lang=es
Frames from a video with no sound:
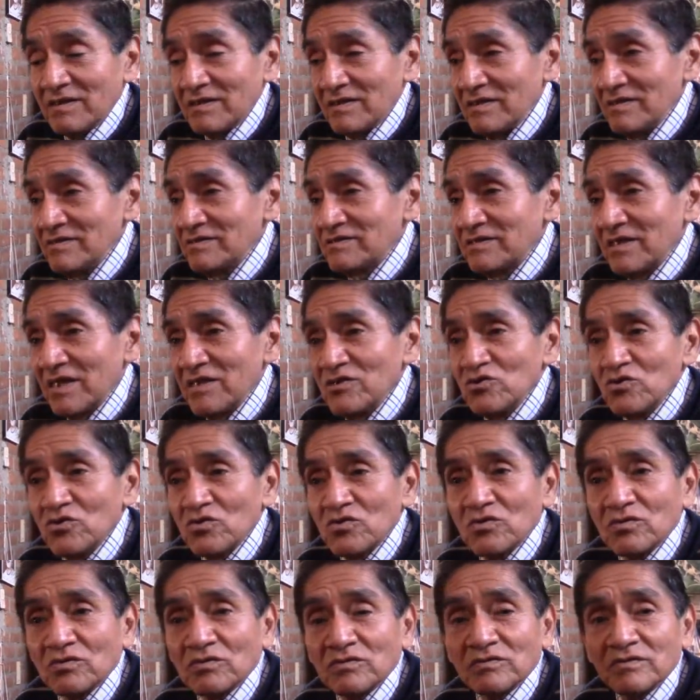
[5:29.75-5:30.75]
Este
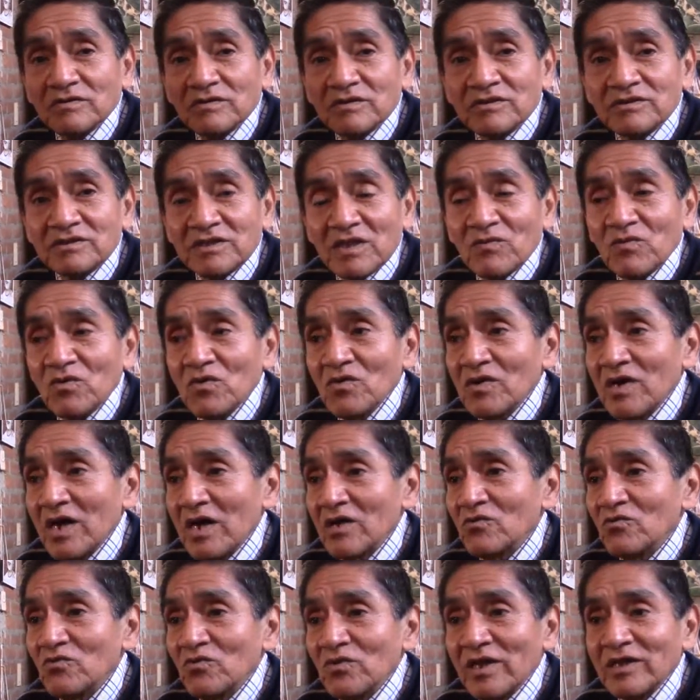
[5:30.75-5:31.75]
año estamos
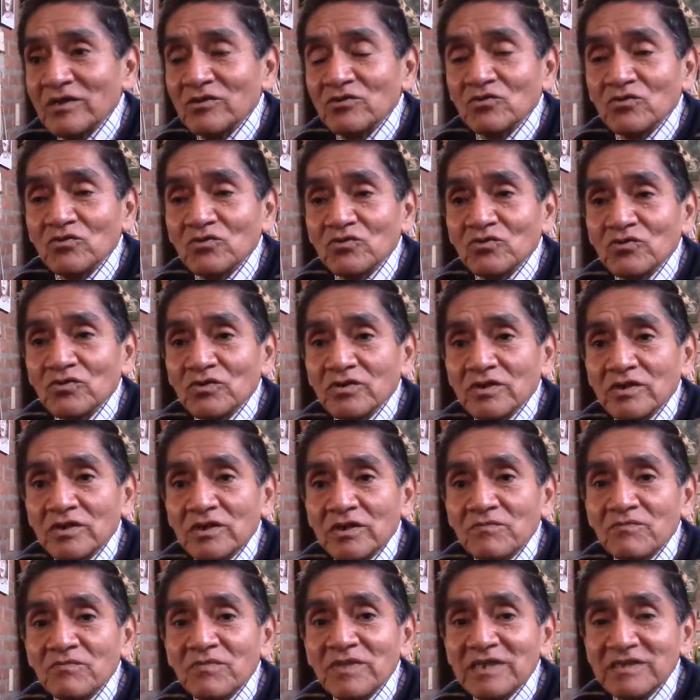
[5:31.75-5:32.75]
calculando
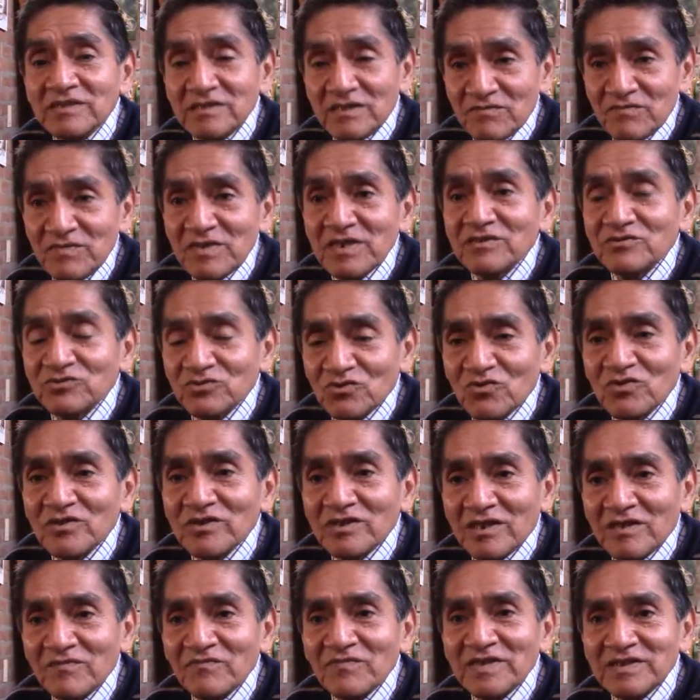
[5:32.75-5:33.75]
en 20 mil
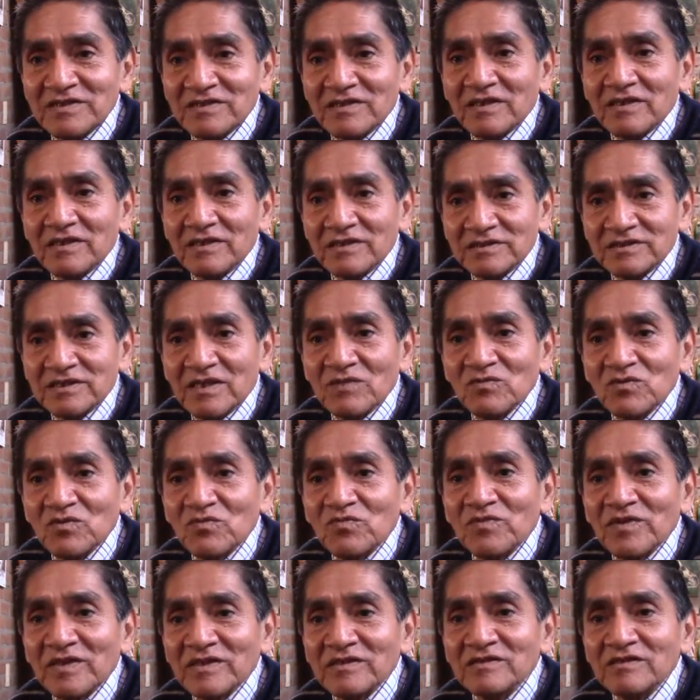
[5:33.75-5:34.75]
soles la meta que estamos
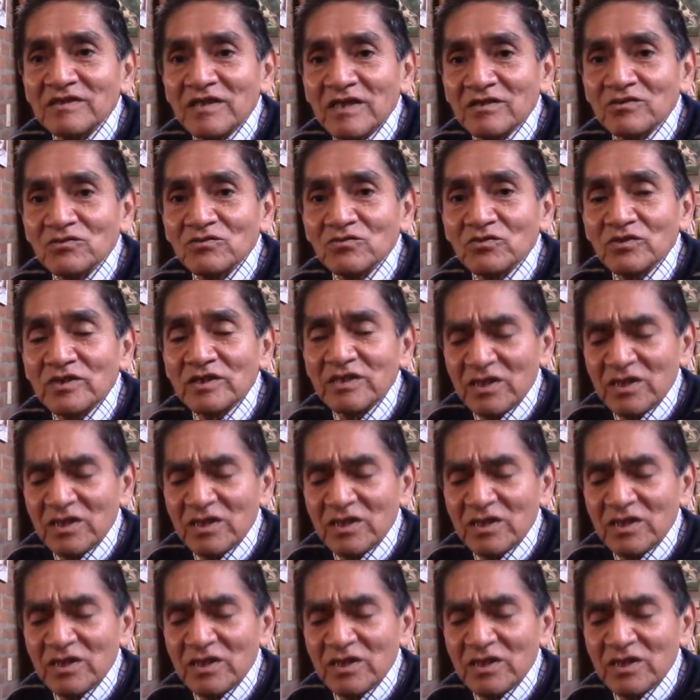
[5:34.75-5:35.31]
planteando.